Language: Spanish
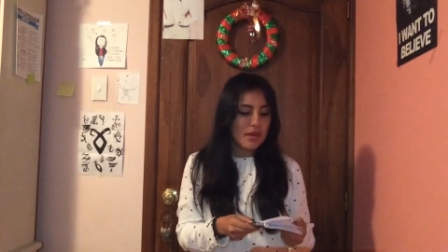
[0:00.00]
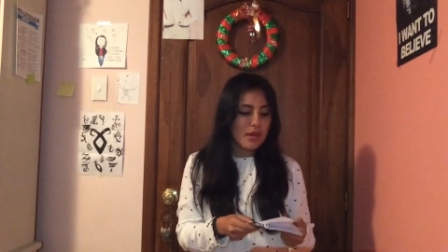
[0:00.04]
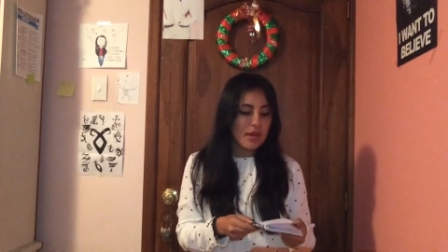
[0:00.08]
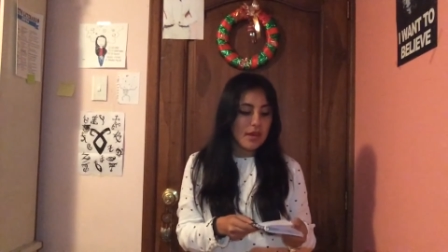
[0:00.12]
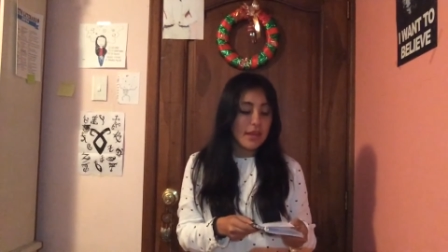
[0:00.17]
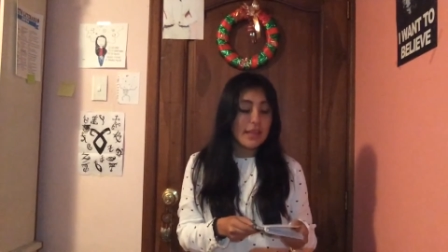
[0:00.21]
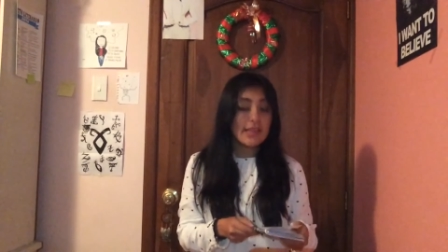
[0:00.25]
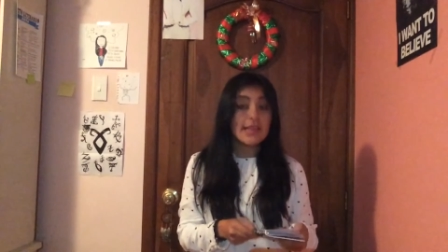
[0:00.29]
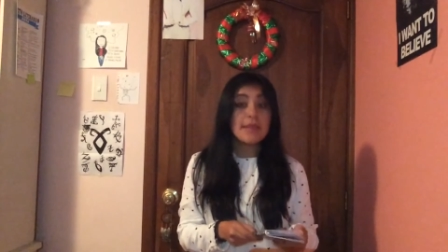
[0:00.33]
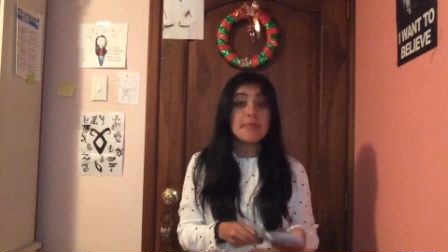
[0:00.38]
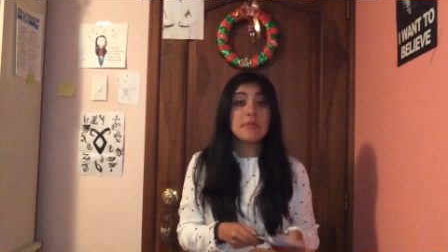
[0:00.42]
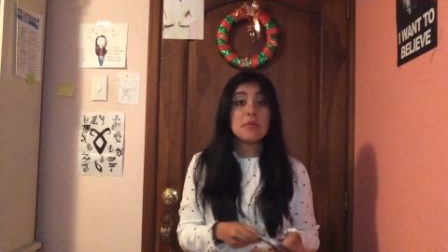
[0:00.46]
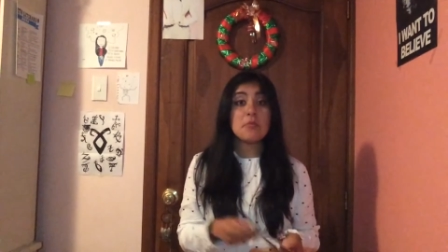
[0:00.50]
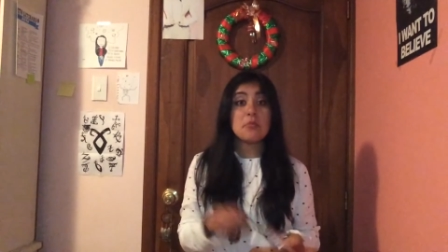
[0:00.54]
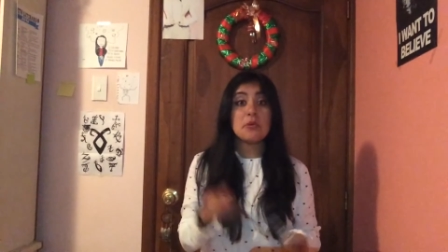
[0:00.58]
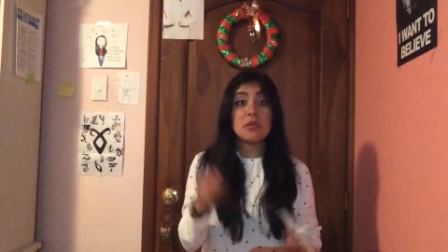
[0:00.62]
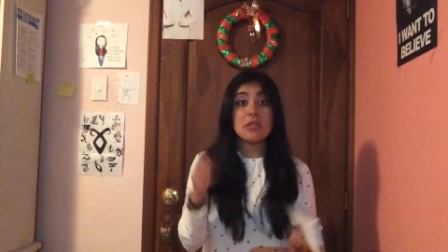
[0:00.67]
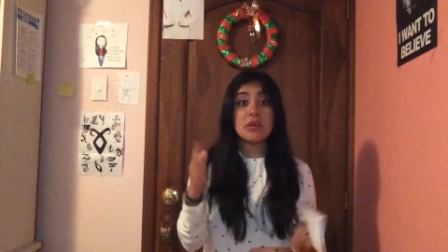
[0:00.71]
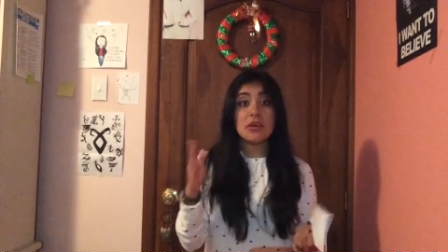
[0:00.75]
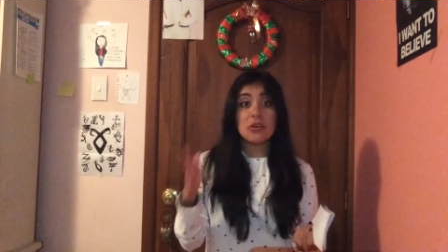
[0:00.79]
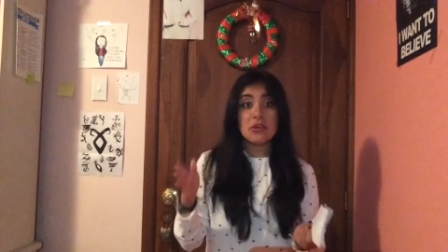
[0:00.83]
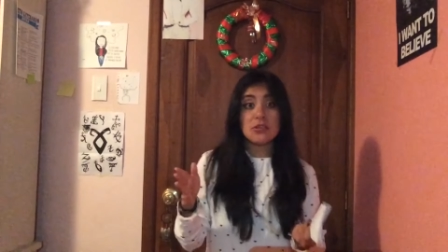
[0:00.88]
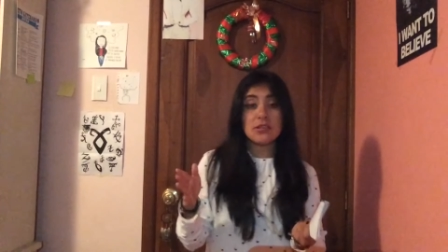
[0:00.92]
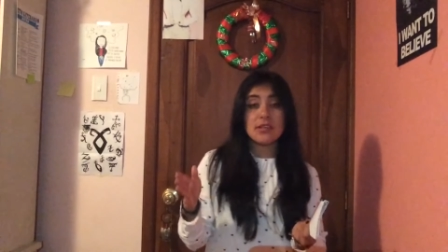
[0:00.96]
Y también
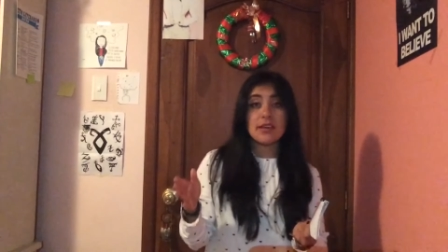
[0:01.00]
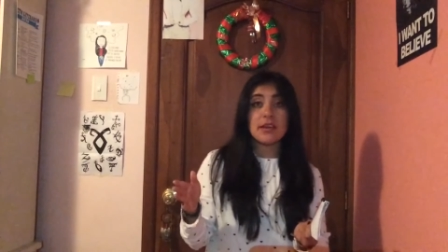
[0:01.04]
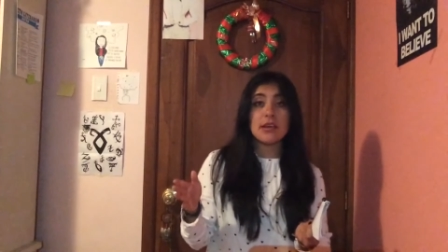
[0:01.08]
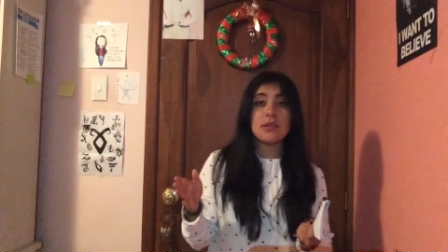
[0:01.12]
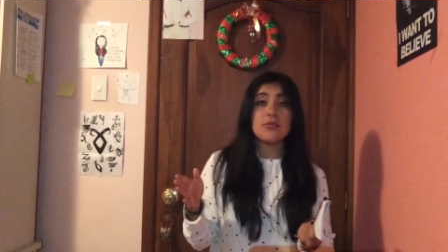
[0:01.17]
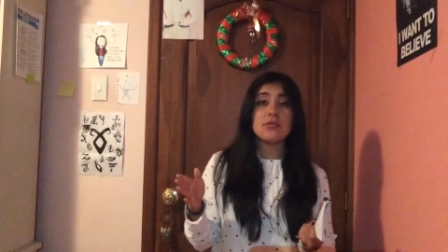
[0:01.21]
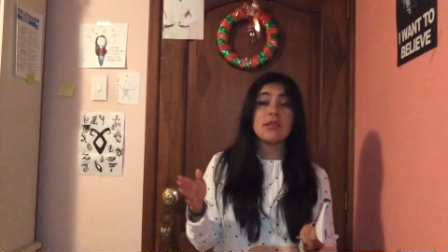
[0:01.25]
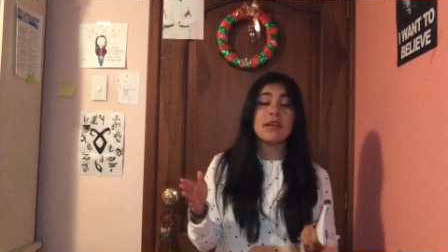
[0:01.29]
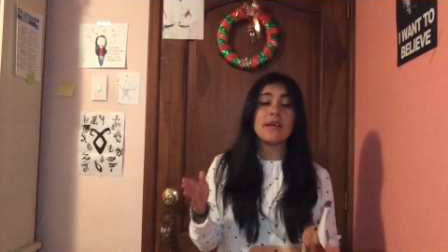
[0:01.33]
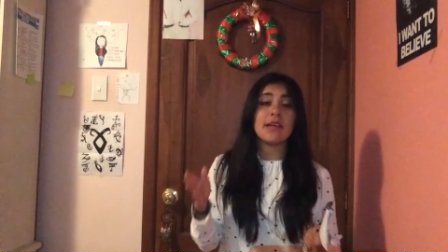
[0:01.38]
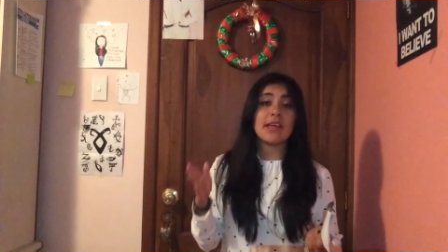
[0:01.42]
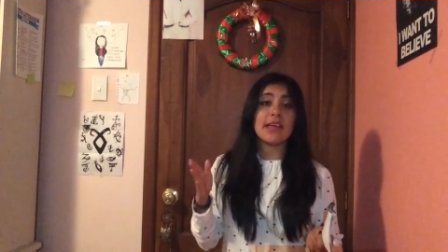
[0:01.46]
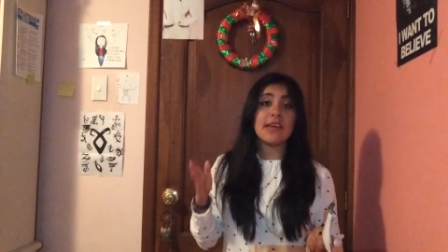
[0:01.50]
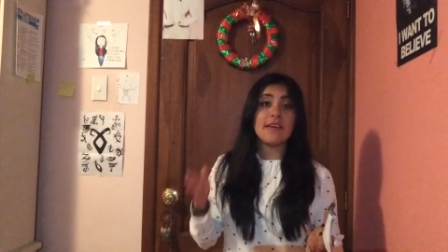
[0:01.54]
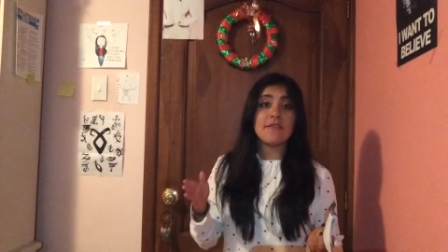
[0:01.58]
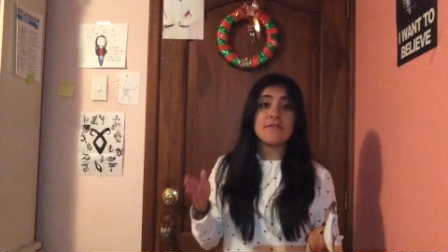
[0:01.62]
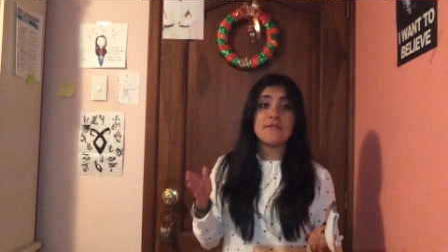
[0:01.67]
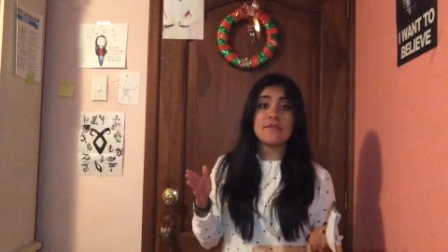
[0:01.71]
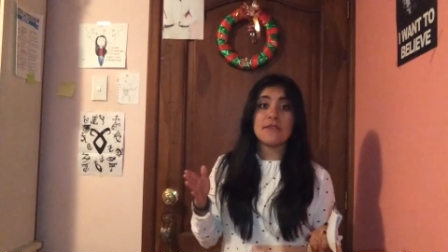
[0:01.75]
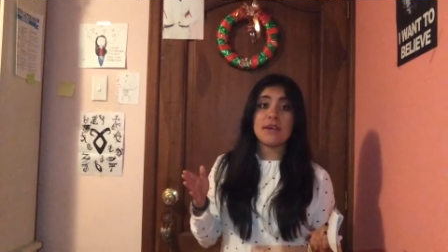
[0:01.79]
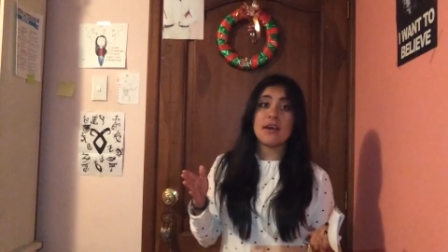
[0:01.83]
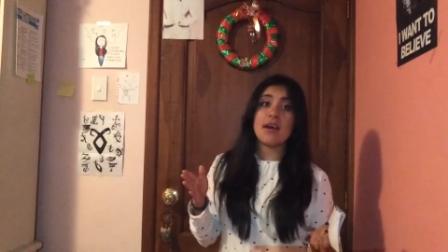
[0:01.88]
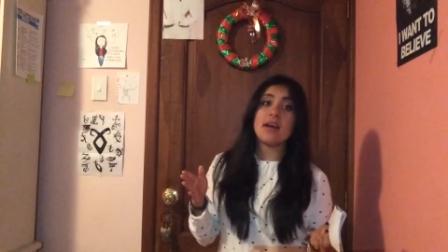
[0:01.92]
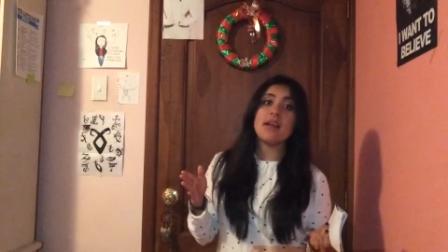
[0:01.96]
pueden conseguir una gift
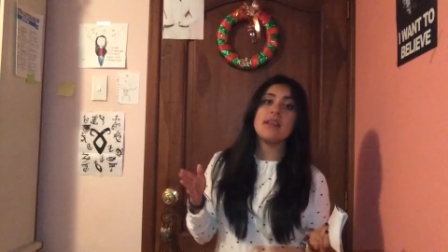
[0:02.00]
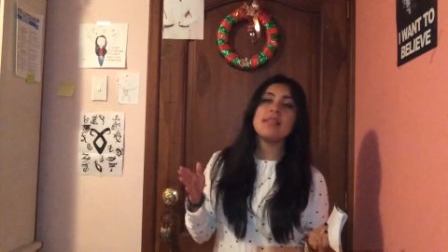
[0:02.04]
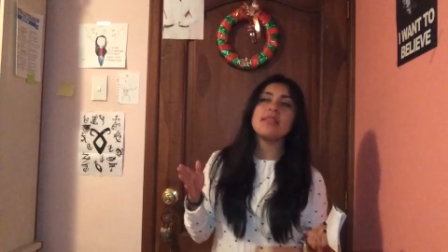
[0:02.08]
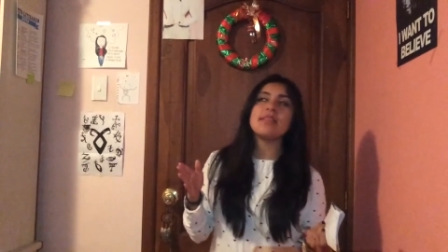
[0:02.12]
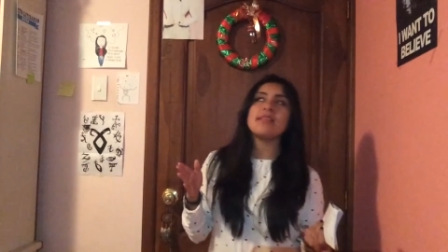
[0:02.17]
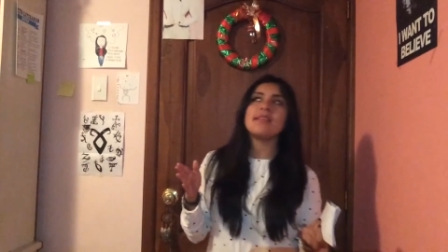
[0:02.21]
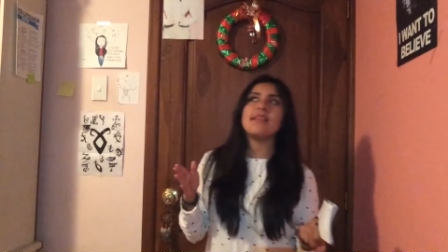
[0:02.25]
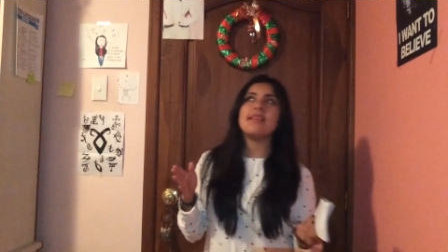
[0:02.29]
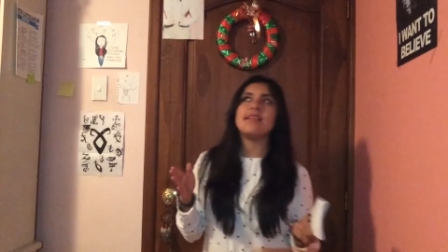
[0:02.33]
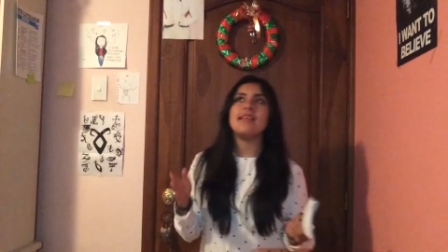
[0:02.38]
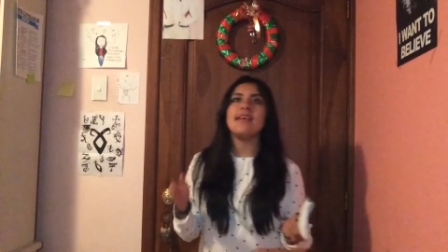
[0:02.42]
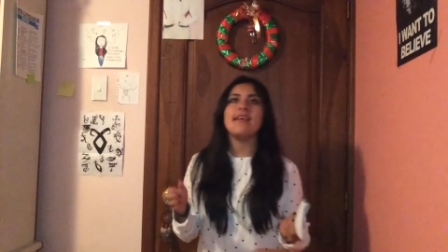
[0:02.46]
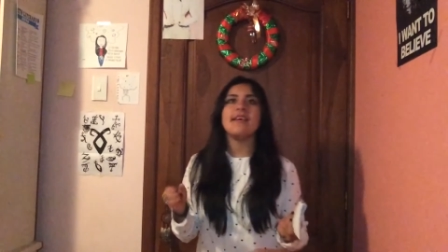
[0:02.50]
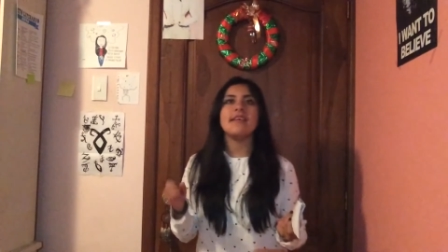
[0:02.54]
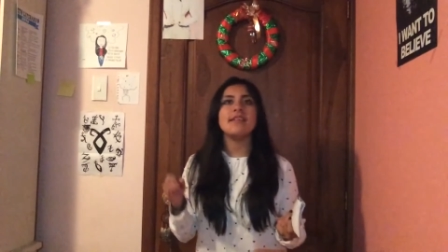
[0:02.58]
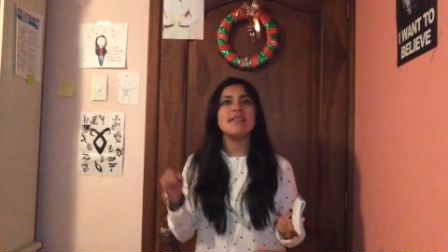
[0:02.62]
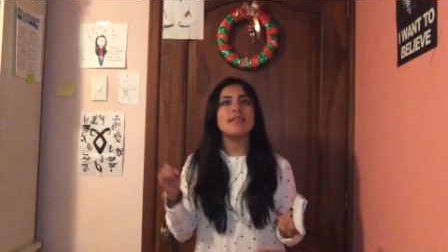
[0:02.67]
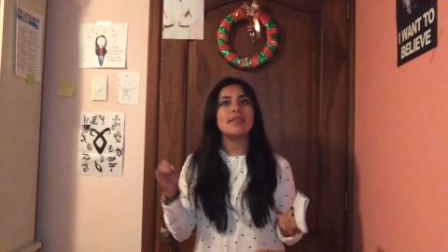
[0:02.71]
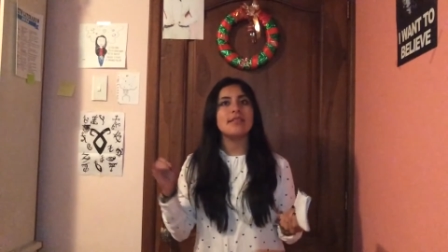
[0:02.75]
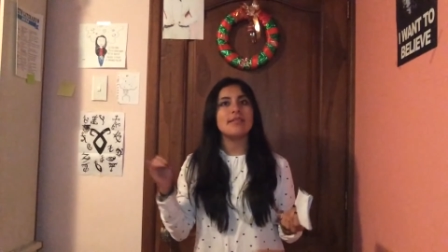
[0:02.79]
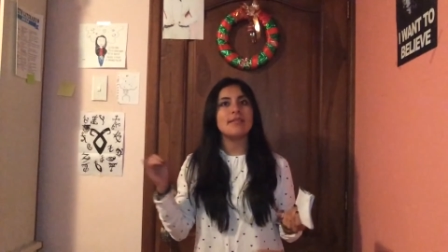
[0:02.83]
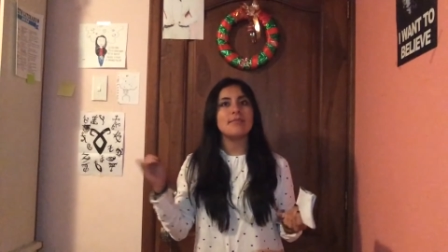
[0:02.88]
card de 10,